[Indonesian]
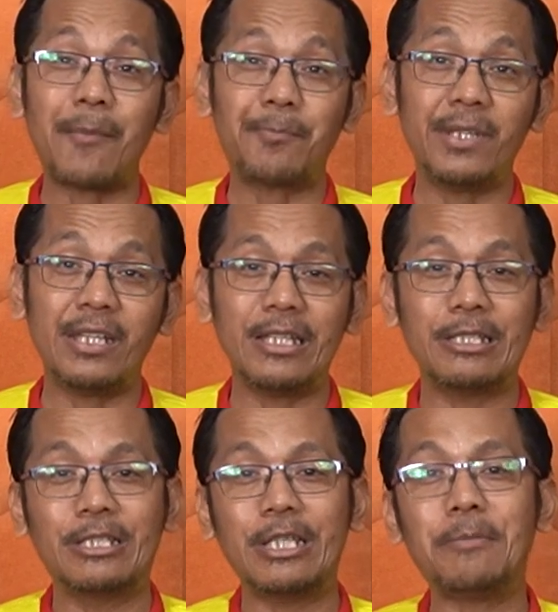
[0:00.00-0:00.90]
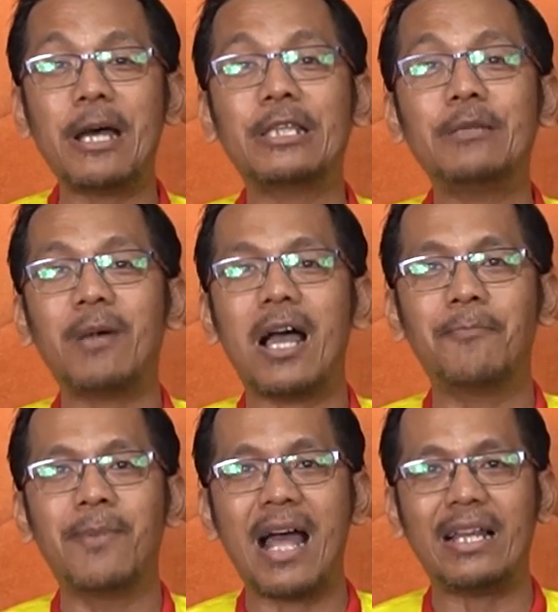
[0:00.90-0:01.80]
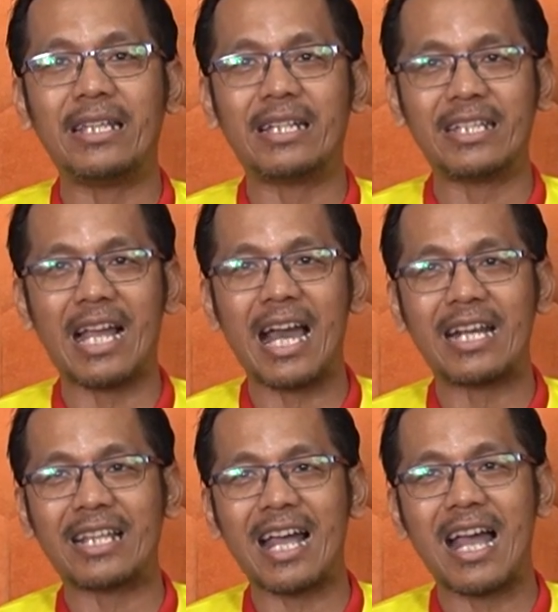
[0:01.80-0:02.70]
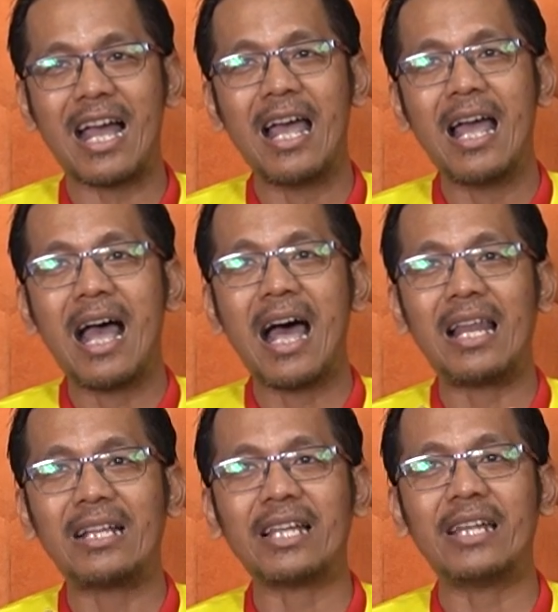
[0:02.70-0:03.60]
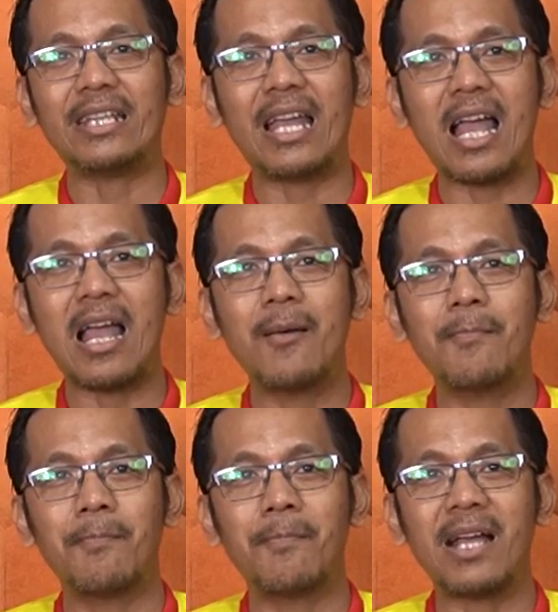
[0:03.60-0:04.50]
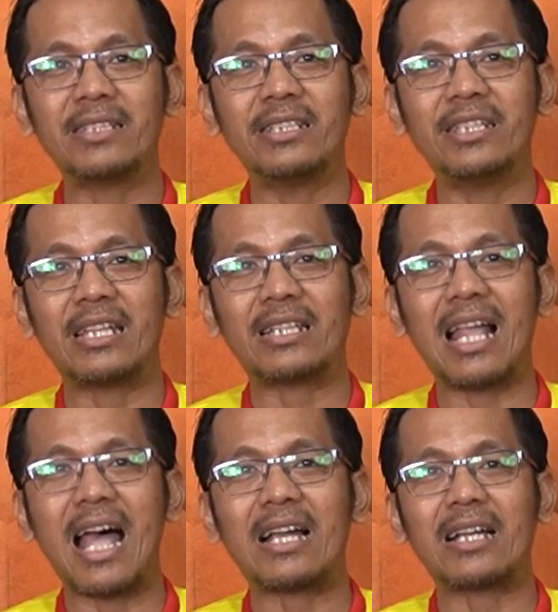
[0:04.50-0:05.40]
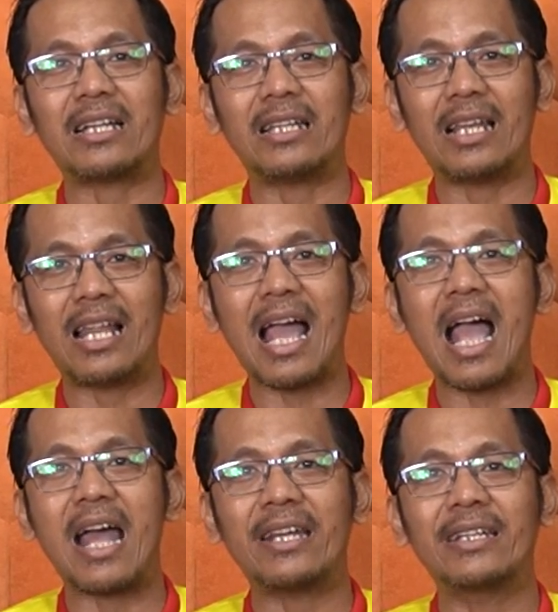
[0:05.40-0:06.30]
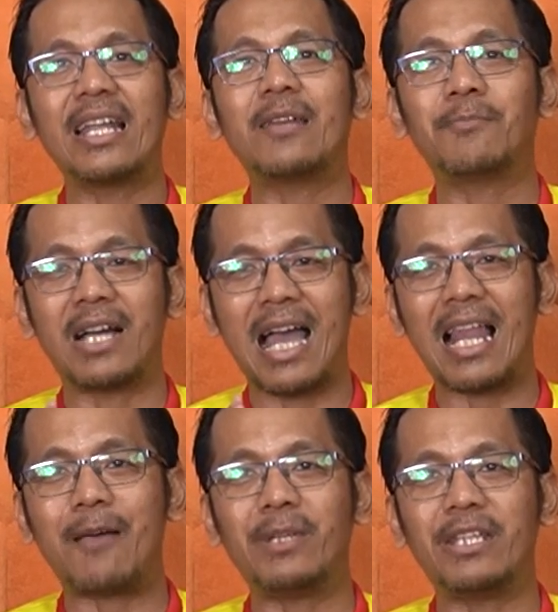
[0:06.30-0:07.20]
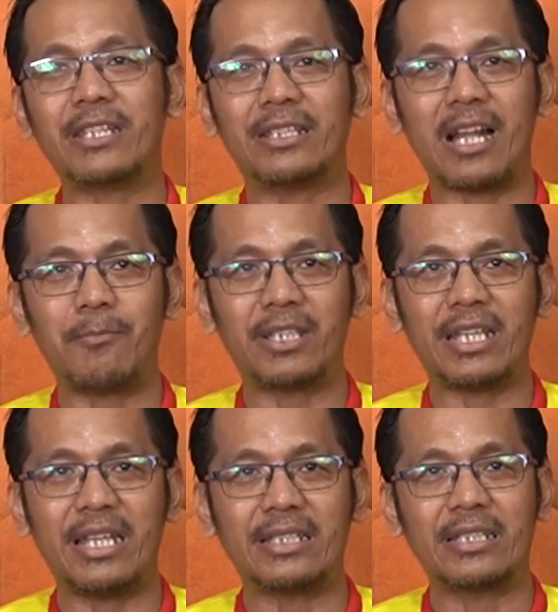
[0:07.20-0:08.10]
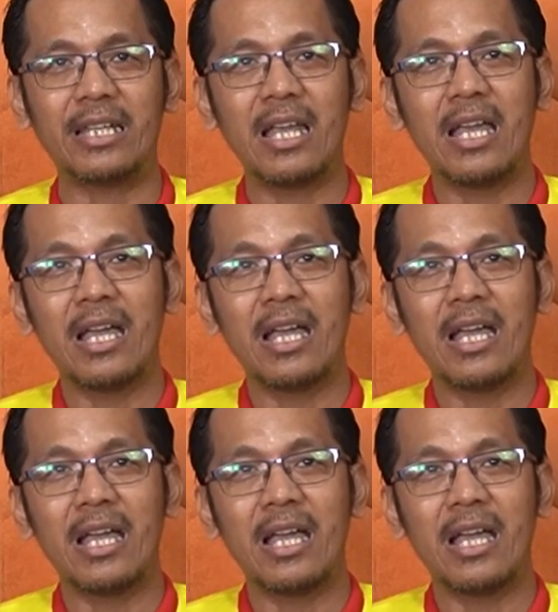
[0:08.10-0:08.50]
Tapi tiba-tiba balik ke Jakarta. Alasannya masih jet lag, kelelahan, dan mengalami cedera betis.